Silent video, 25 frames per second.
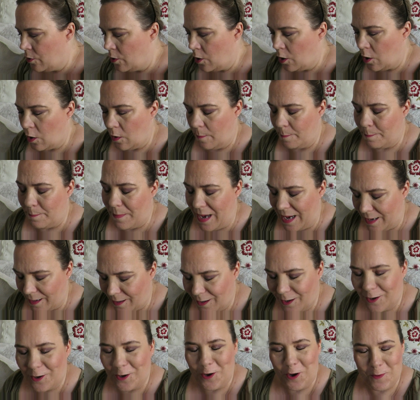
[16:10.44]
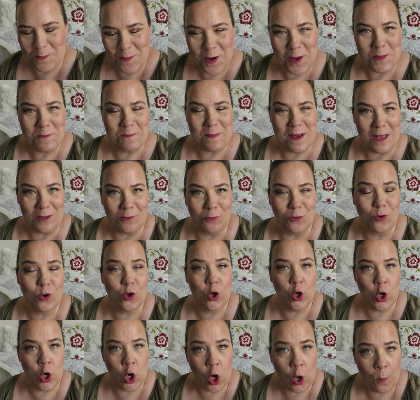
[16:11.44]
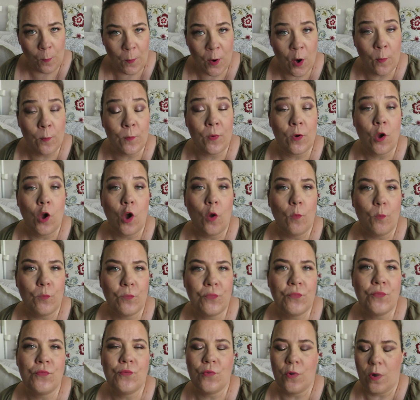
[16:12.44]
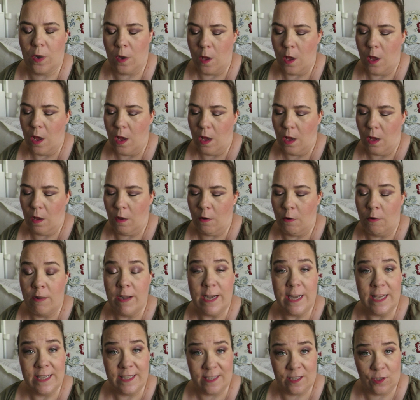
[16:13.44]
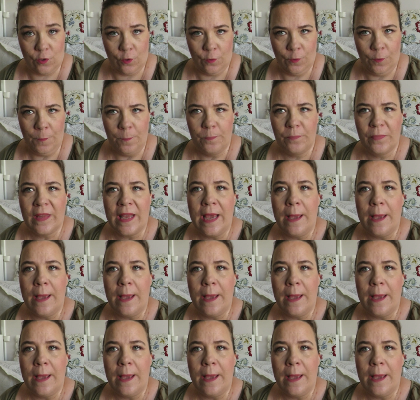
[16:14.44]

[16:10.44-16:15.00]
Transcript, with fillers: color, ma commande pardon, Color Pop pour euh, les yeux.